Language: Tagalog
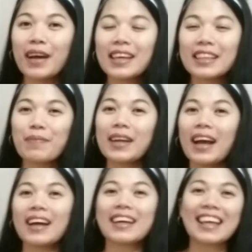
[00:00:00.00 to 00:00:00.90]
hindi pa
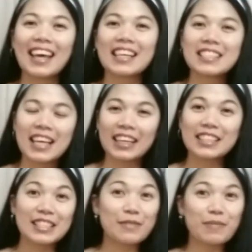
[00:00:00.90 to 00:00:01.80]
nakakakilala sa
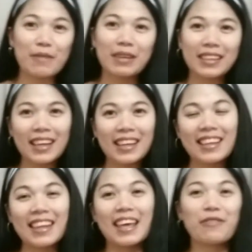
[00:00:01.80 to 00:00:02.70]
akin, it's me, Amanda
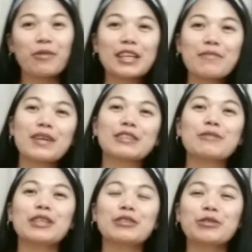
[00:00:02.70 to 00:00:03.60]
Lane, and welcome back to
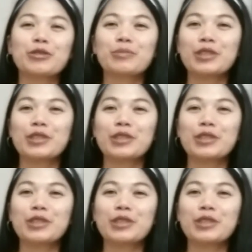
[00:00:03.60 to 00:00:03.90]
my YouTube